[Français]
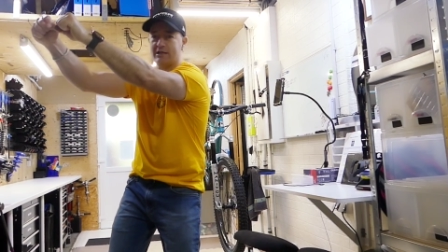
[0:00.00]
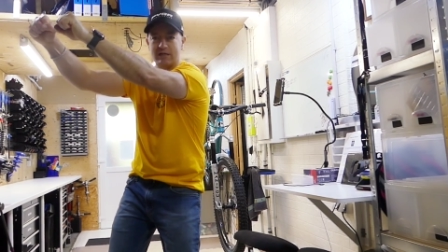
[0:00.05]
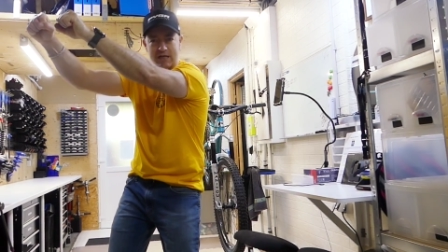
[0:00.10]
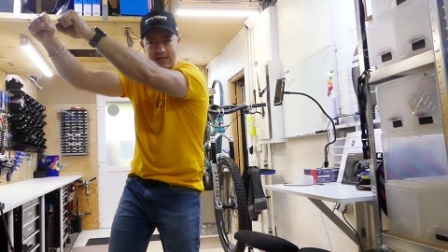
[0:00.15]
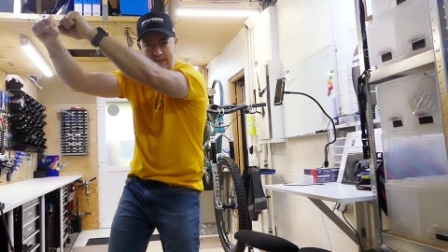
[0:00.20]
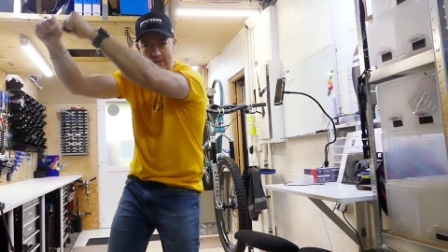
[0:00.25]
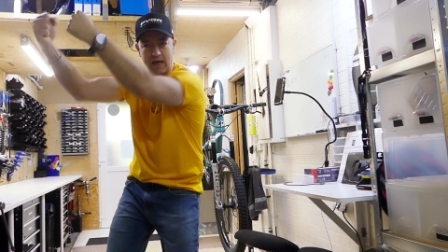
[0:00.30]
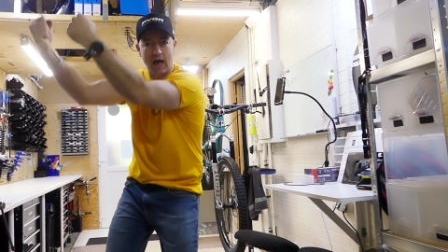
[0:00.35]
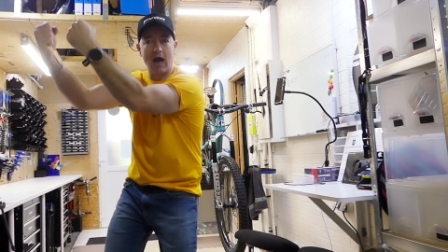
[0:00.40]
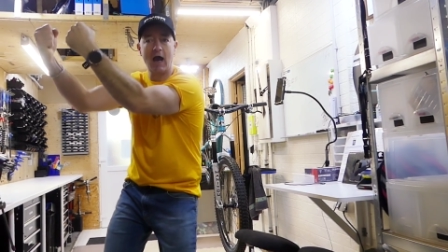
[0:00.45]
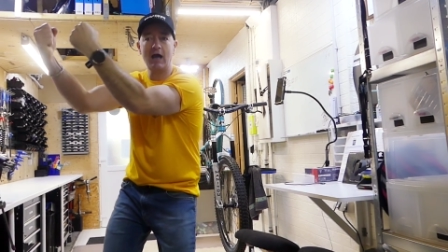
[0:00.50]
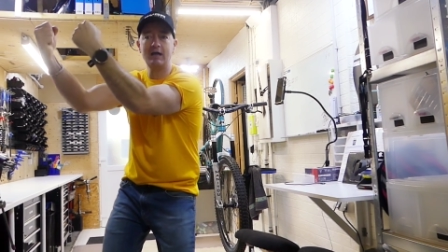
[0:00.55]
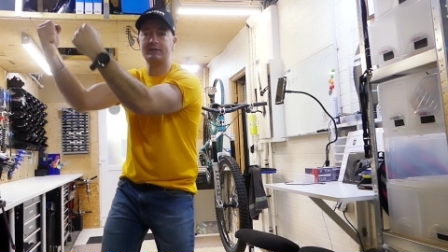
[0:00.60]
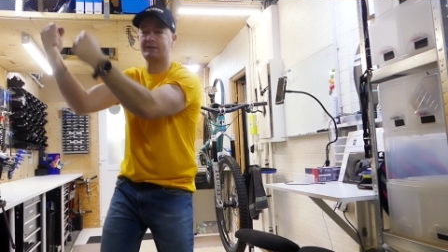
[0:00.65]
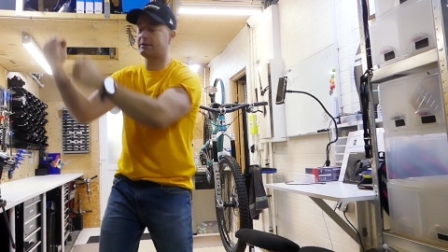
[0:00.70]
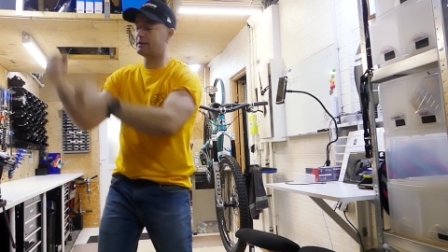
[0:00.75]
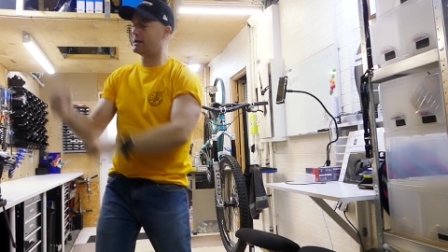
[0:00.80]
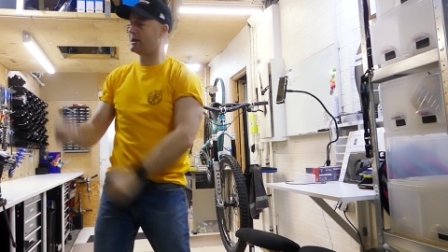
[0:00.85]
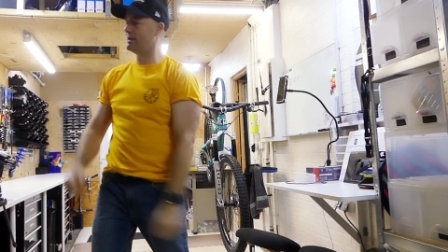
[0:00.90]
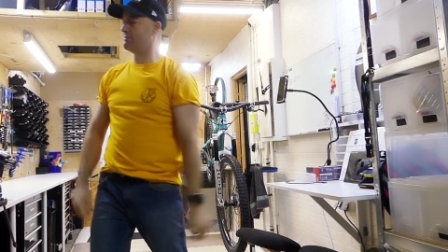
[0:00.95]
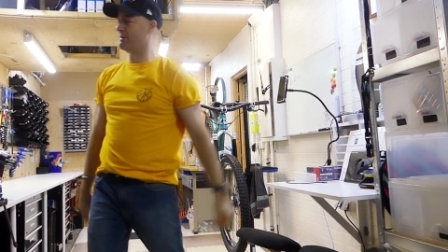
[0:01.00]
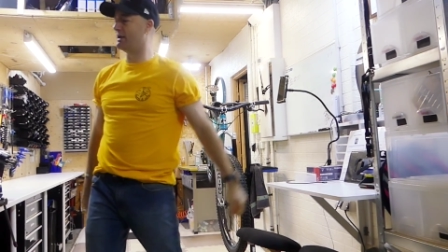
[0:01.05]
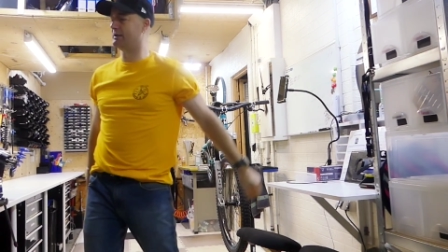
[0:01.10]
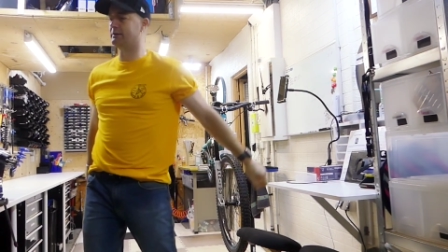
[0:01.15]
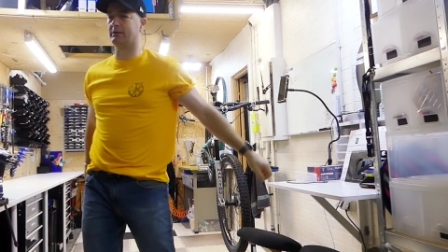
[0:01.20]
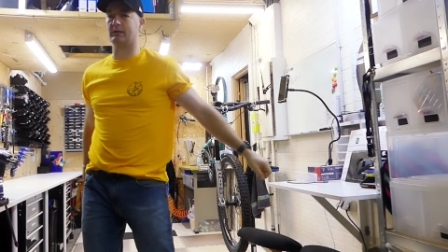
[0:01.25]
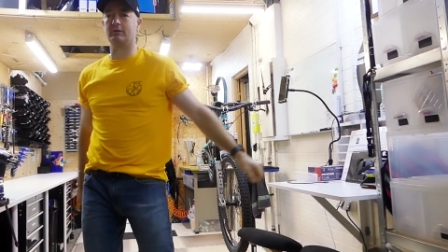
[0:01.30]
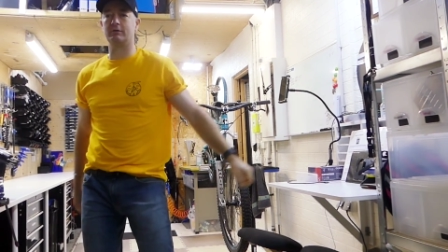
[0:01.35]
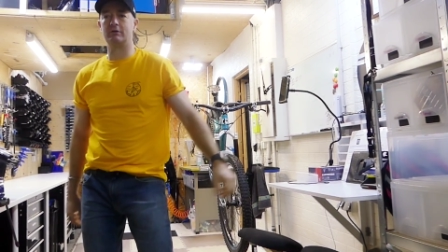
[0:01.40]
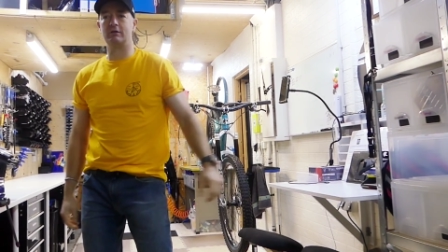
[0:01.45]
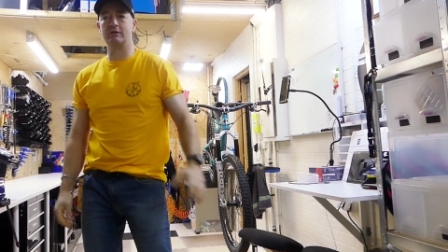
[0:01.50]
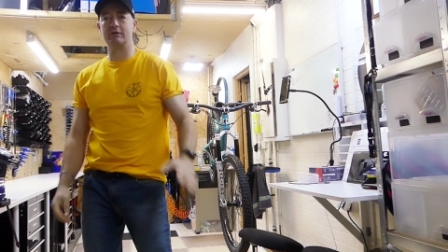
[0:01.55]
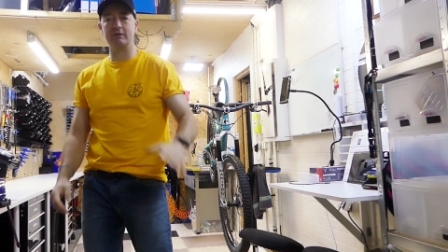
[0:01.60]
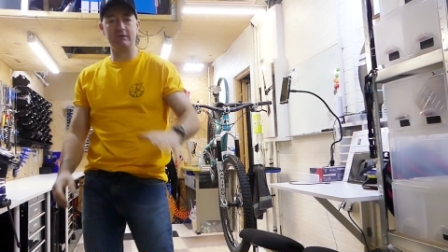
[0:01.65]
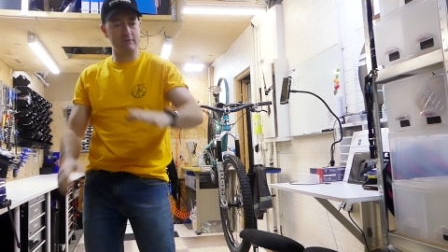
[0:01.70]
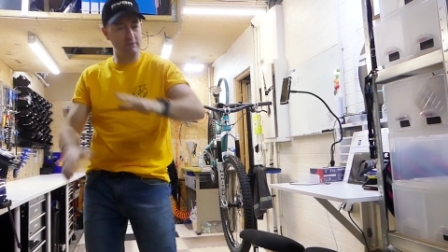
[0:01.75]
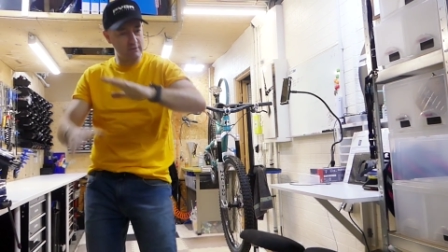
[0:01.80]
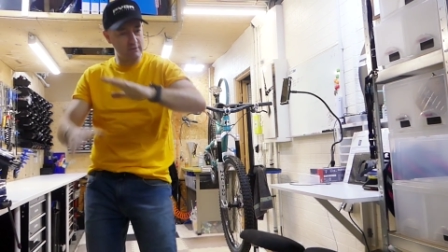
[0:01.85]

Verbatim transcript: je les ai rincés les mecs, euh, je les ai